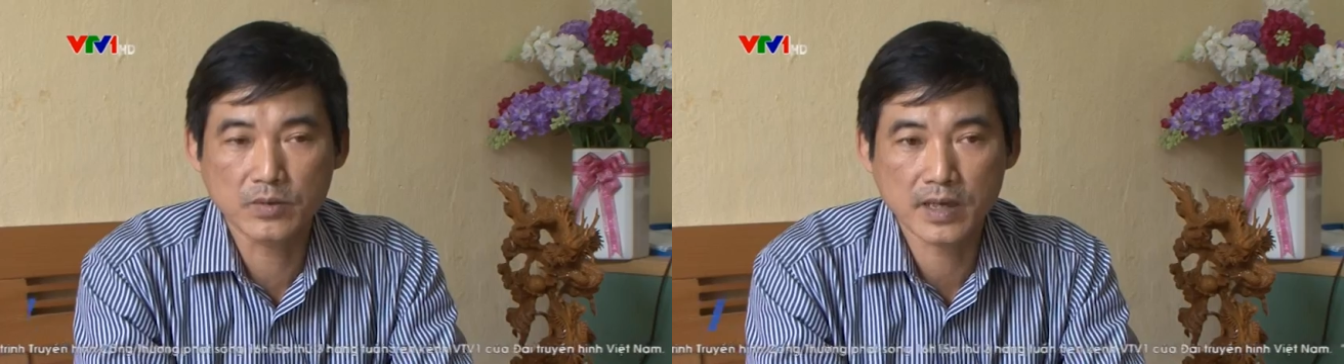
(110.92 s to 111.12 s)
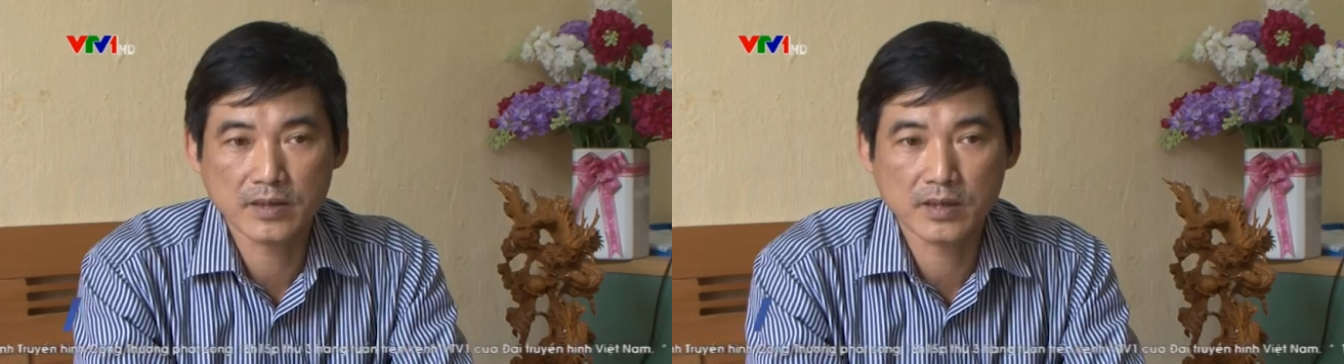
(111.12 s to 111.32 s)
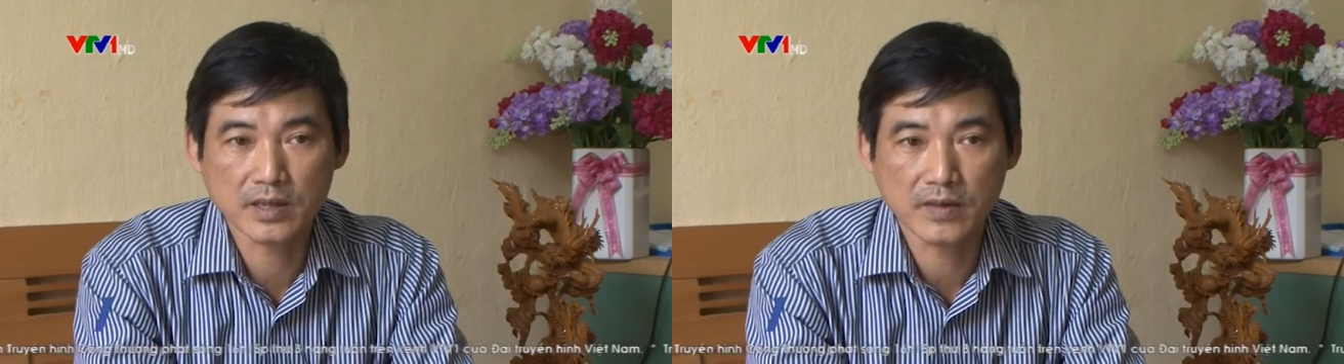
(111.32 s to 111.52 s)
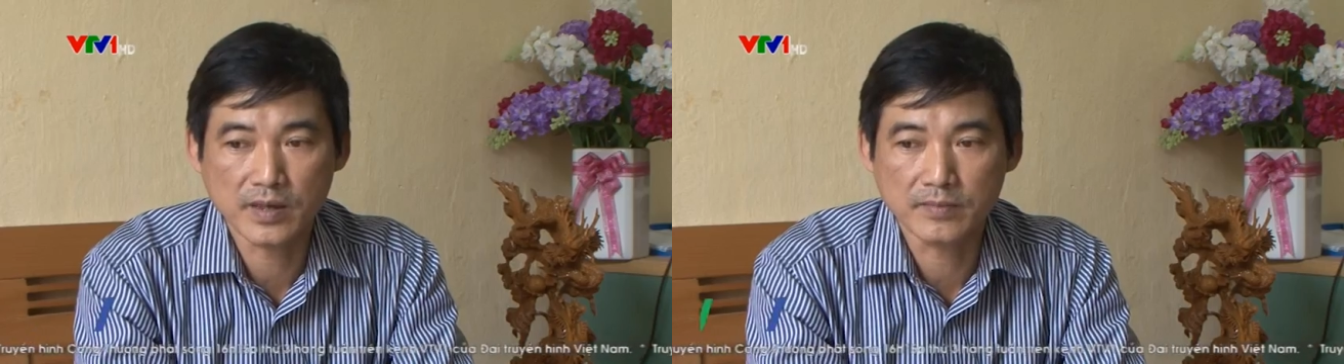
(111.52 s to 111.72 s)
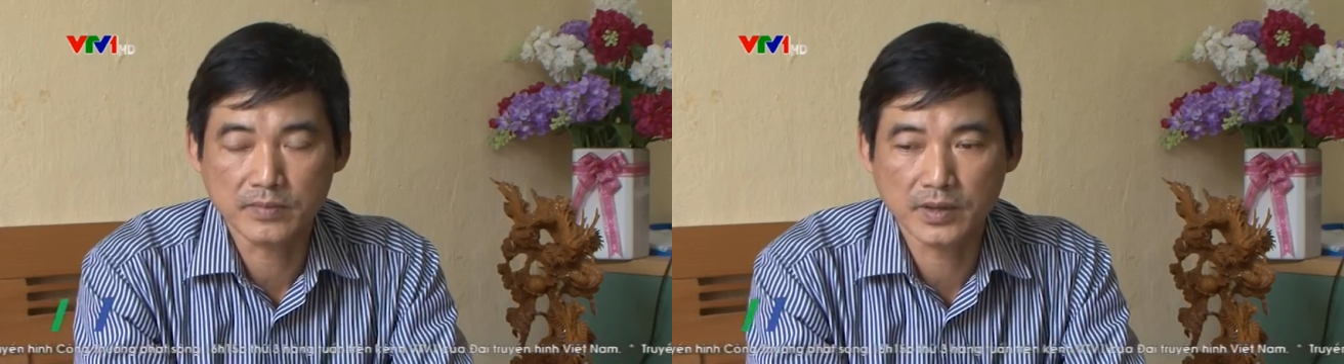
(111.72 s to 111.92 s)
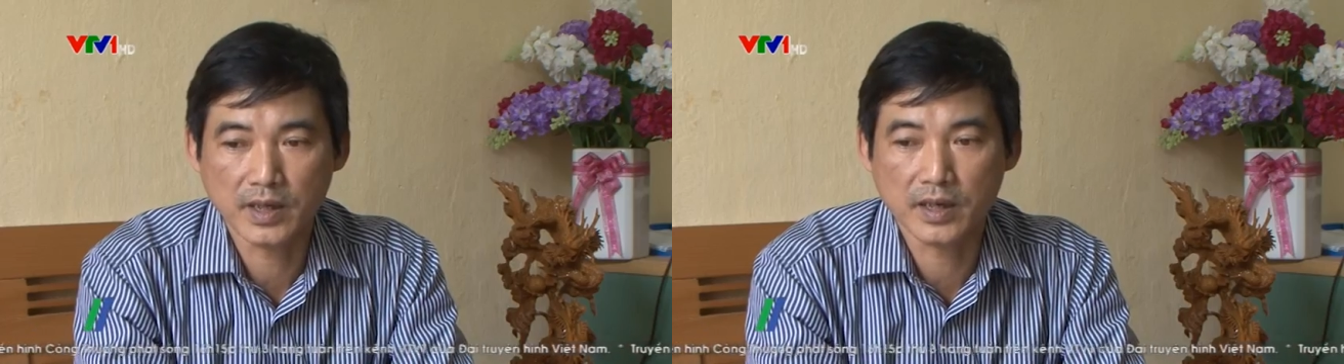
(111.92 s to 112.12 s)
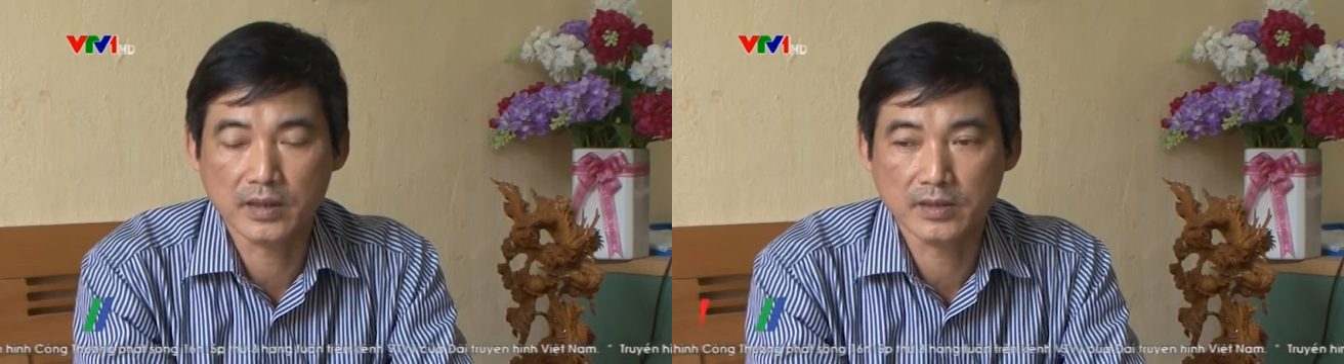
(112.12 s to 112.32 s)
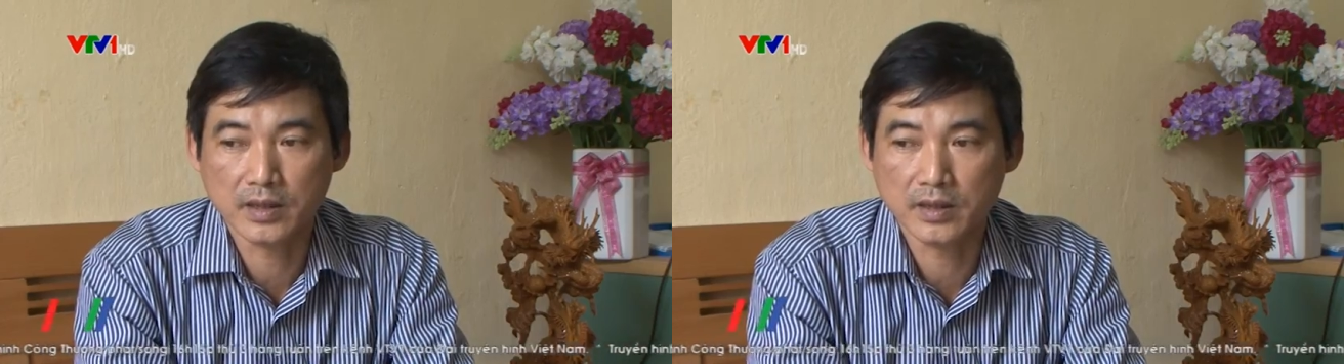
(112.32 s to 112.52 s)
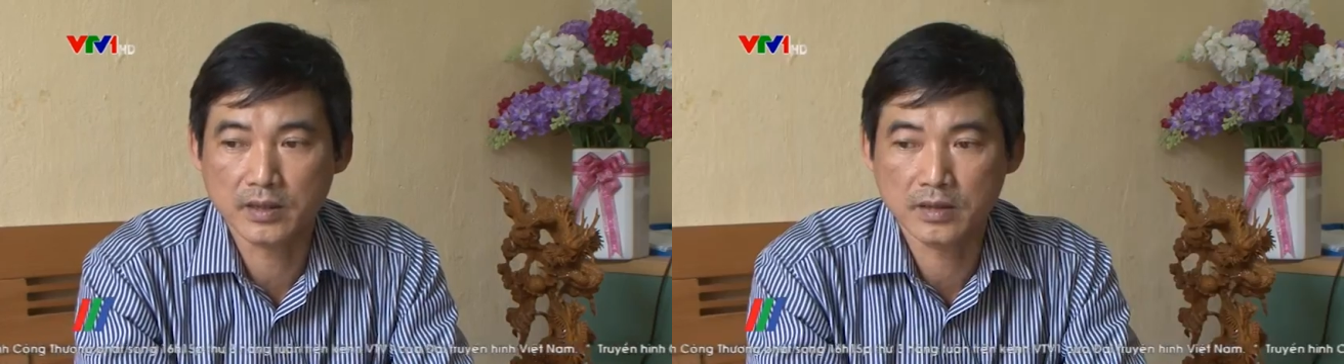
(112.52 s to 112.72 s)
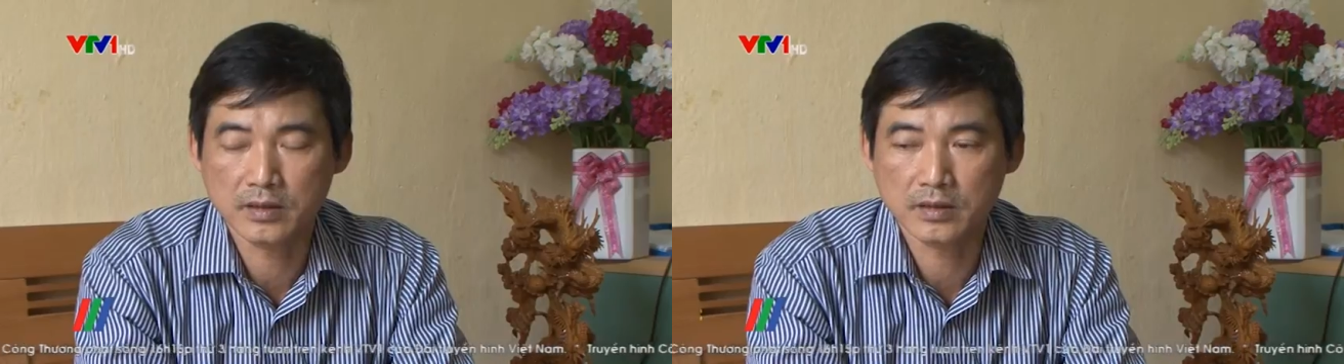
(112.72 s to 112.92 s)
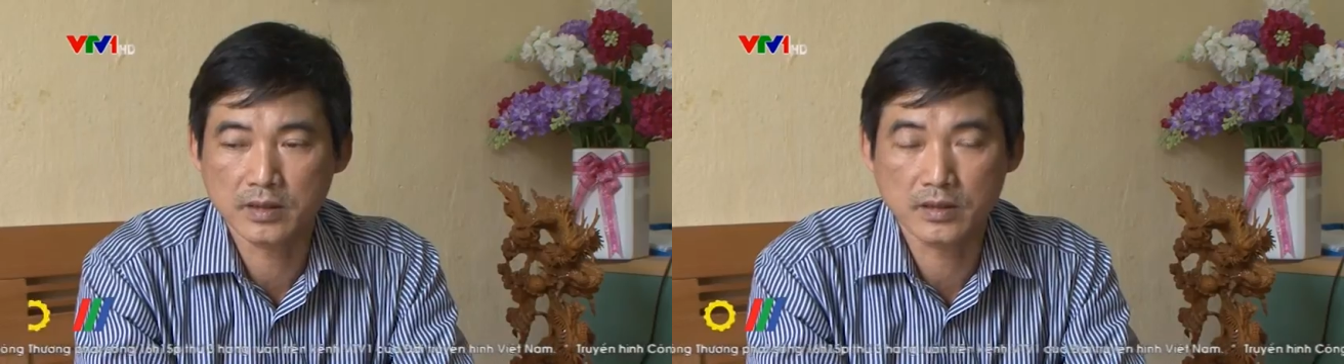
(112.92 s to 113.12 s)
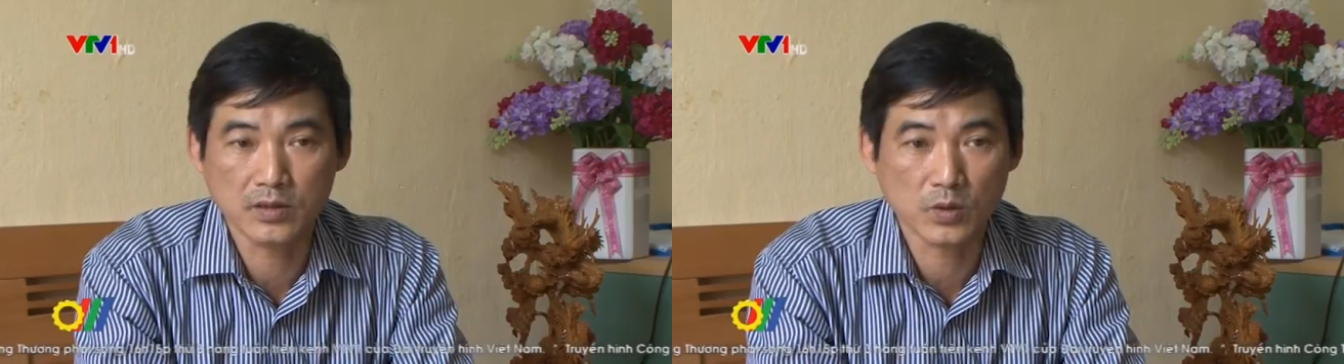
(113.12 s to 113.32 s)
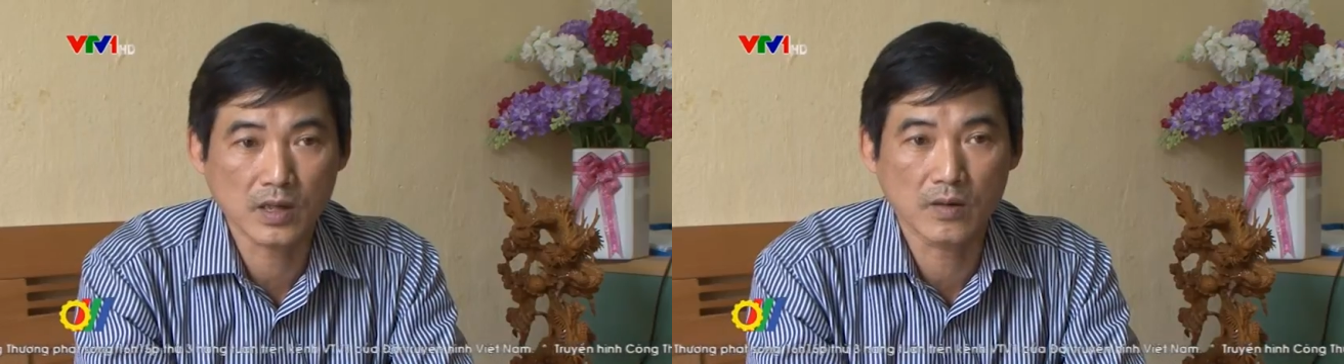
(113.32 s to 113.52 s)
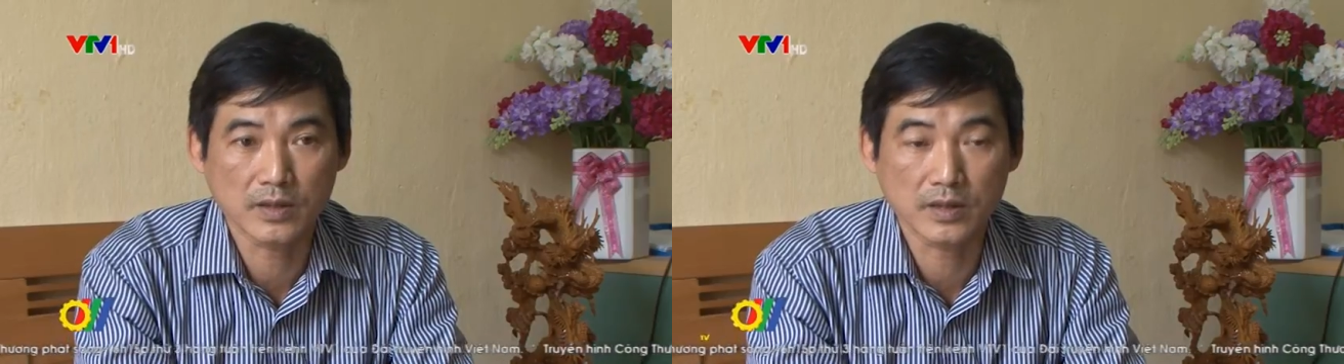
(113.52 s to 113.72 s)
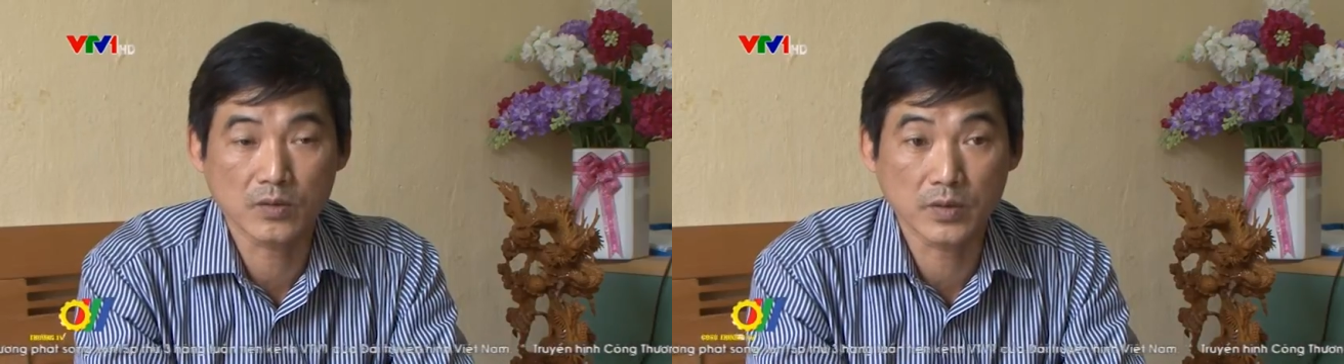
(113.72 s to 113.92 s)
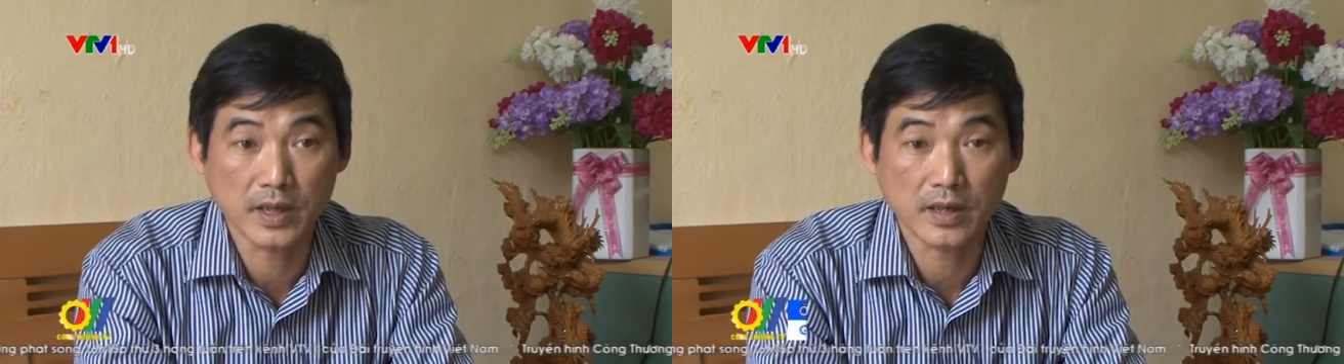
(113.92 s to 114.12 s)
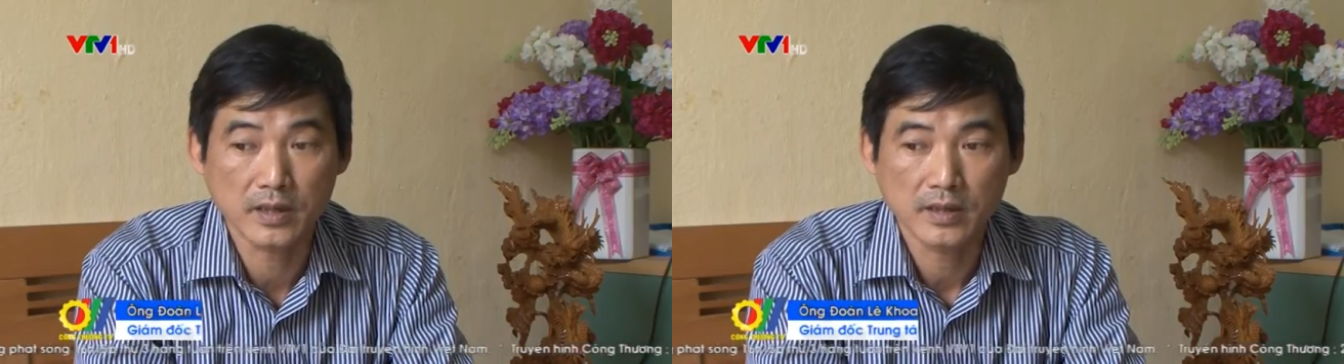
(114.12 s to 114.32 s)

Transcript: đầu ra cho các sản phẩm kể cả ờ, thị trường xuất khẩu thị trường nội địa